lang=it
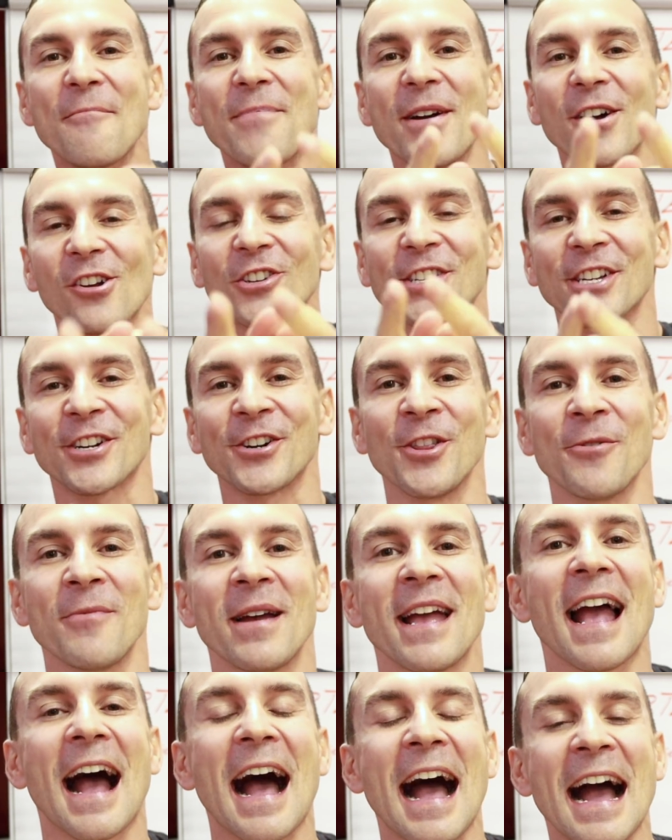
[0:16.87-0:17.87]
però secondo
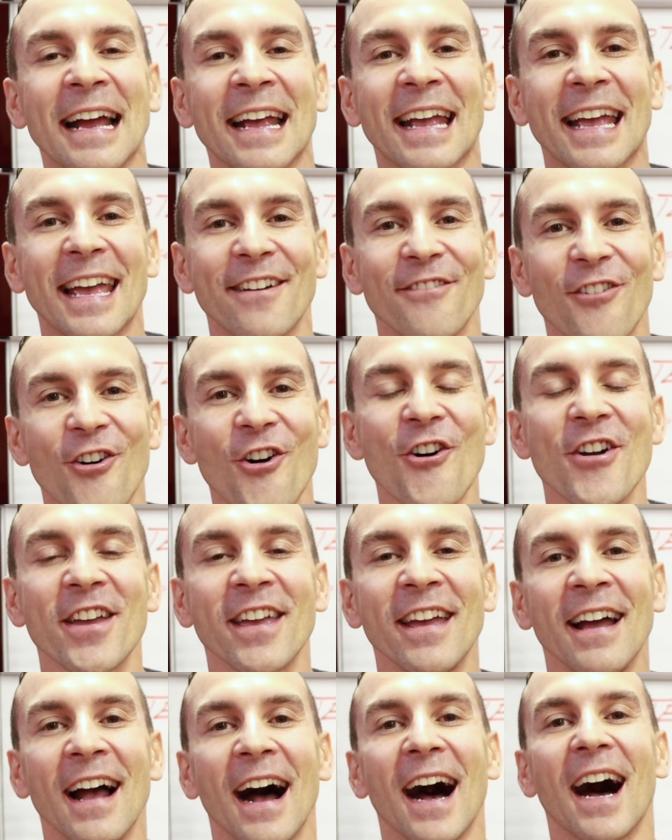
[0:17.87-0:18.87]
me anche
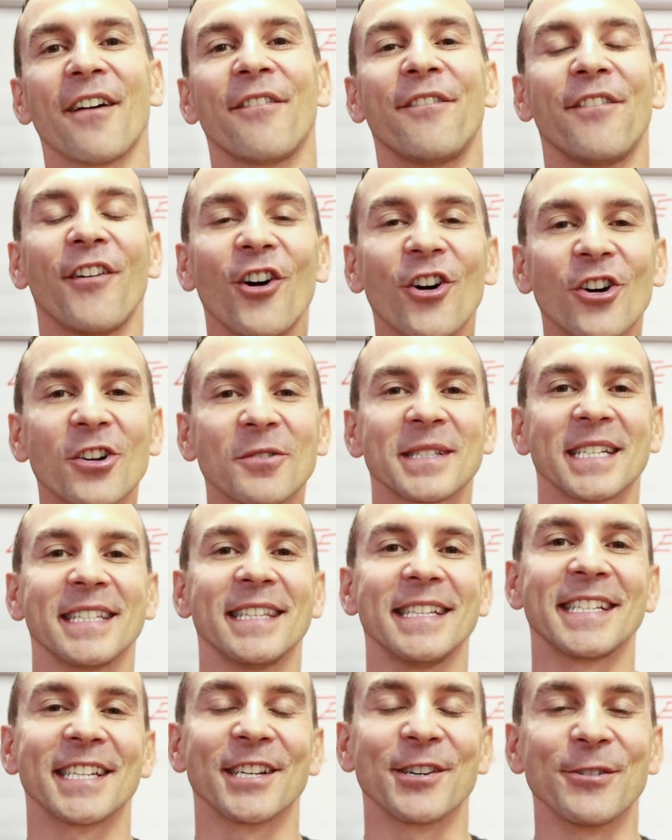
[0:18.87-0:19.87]
voi a forza
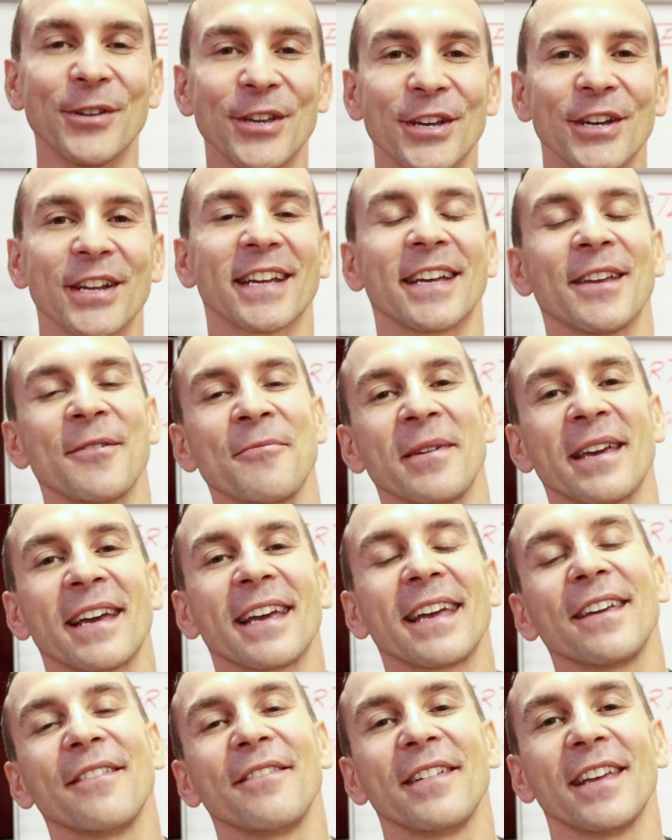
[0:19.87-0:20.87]
di seguire i
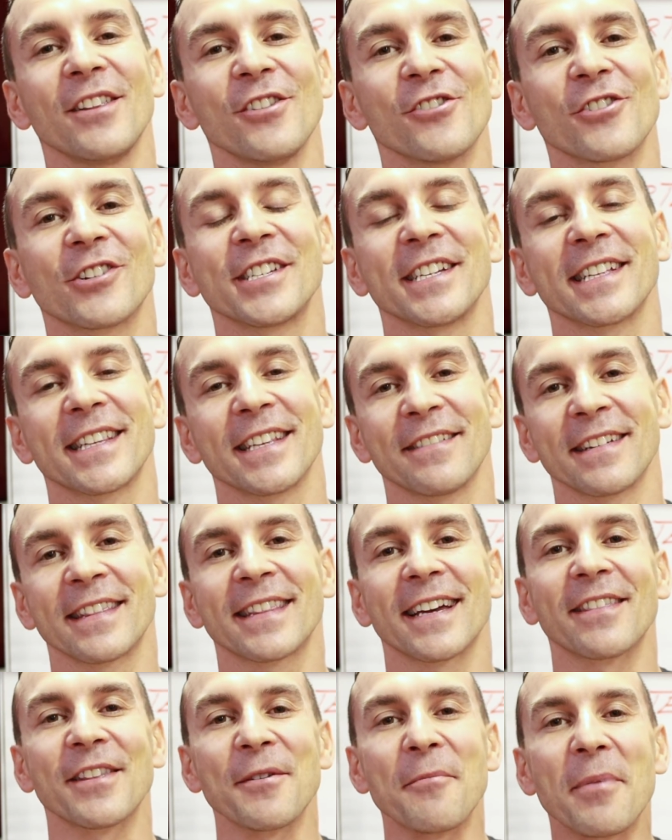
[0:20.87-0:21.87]
miei video siete
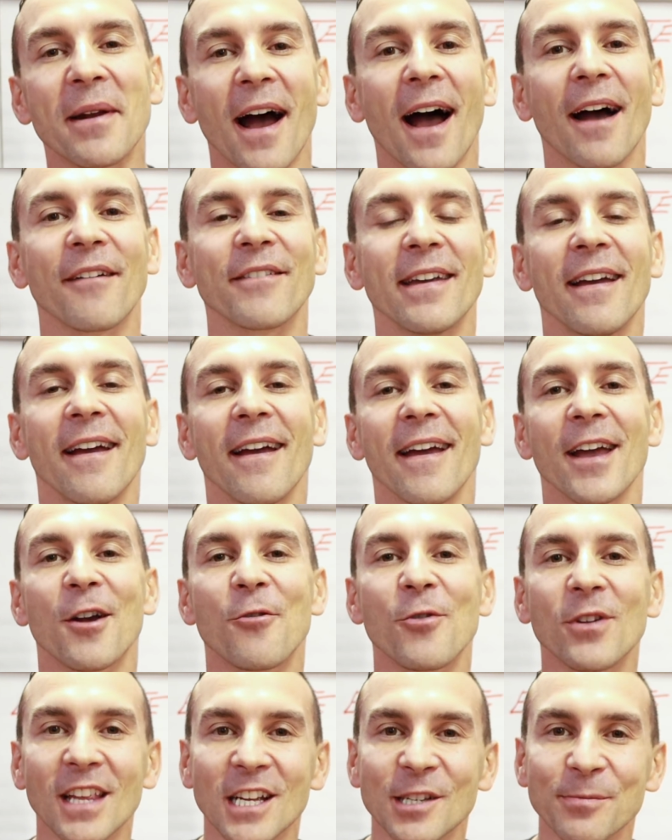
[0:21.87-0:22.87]
diventati bravi e
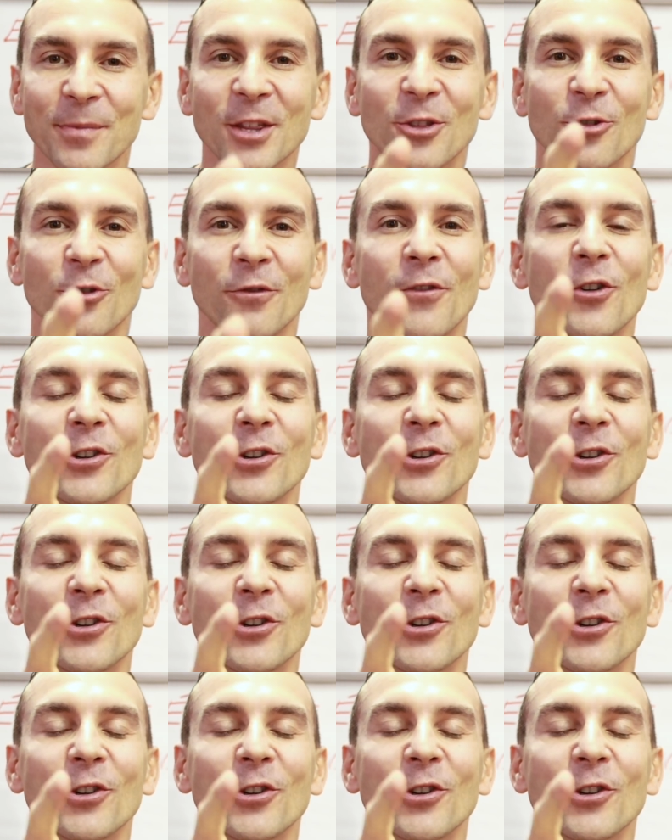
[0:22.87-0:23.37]
quindi aspetto un